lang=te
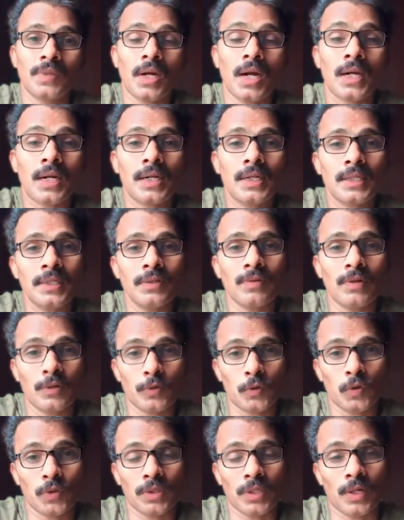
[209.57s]
అక్కడికి
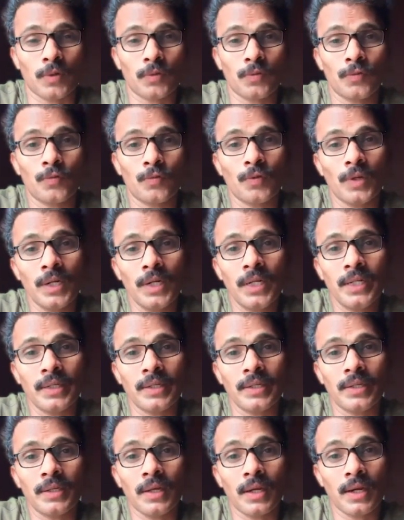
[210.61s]
వెళుతున్నాడు వెళ్ళి
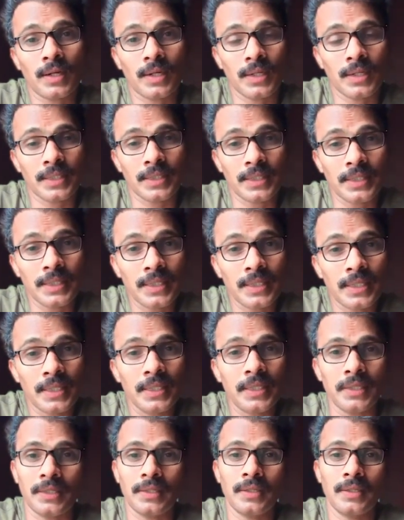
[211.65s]
అక్కడ
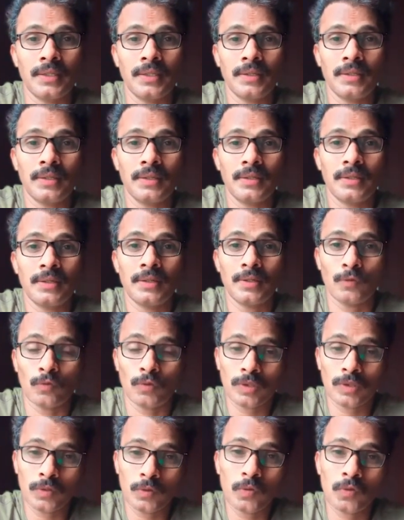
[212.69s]
కిడ్నీ
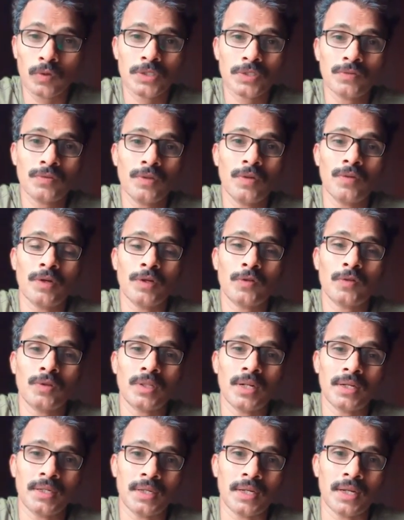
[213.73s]
ఇవ్వటం కోసమే
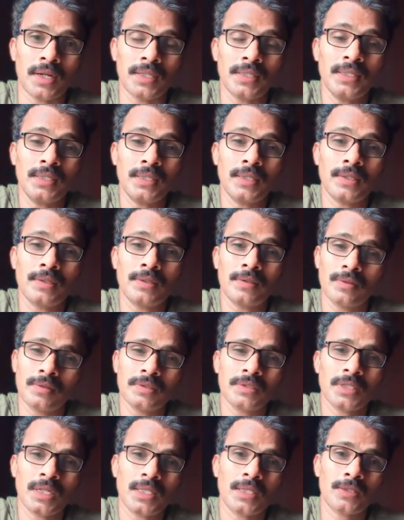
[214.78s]
వెళుతున్నాడు కానీ
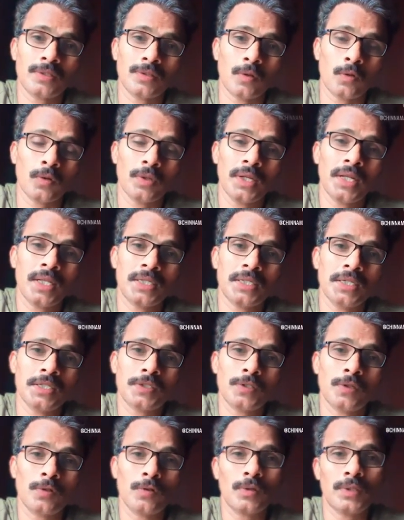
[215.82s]
చాలా రొయల్
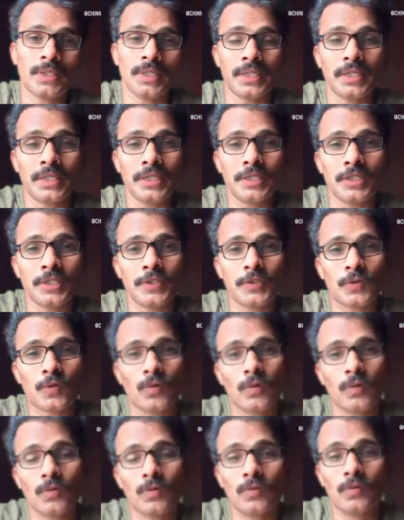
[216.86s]
కేసుల్లో కిడ్నీ
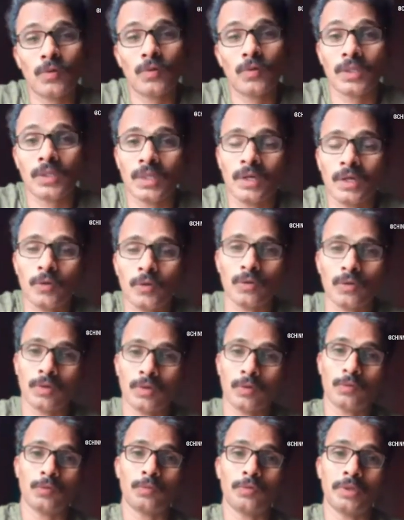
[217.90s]
తీసుకోవడం కొన్నాళ్ళు ఒక
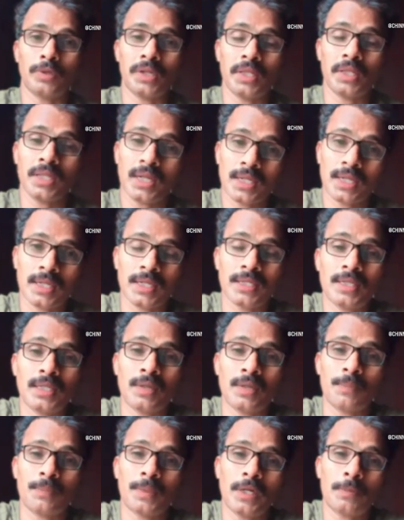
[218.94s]
రెండు మూడు నెలలు అక్కడ ఏదైనా
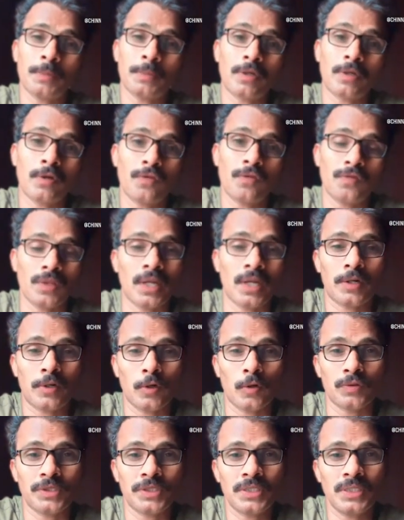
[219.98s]
అపార్ట్మెంట్లో
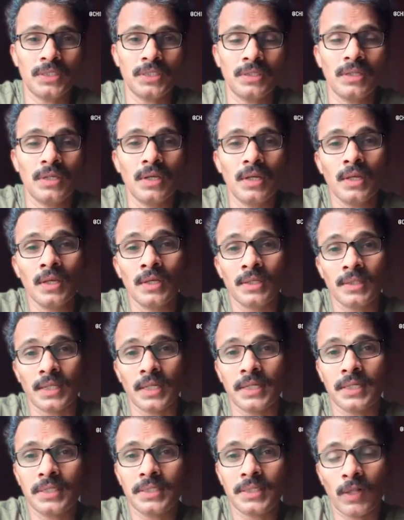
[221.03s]
ఫ్లాట్లో ఉంచి
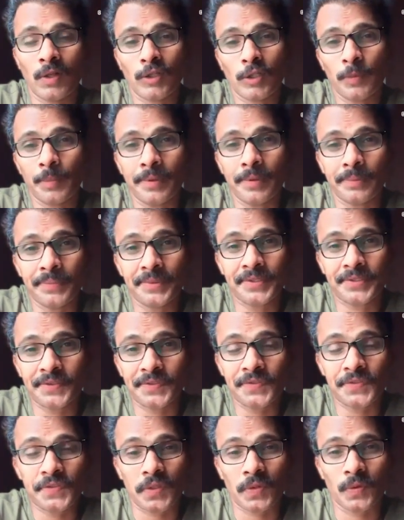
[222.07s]
తగ్గిన తర్వాత
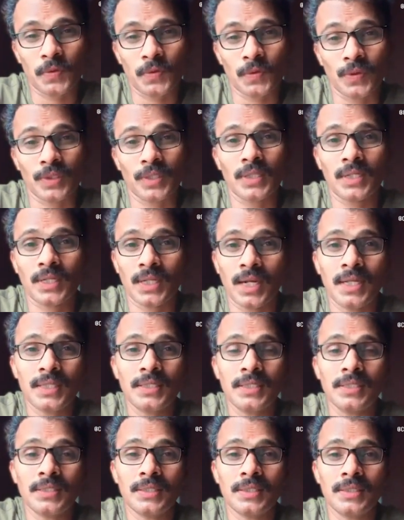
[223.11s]
పంపించడం జరుగుతోంది కానీ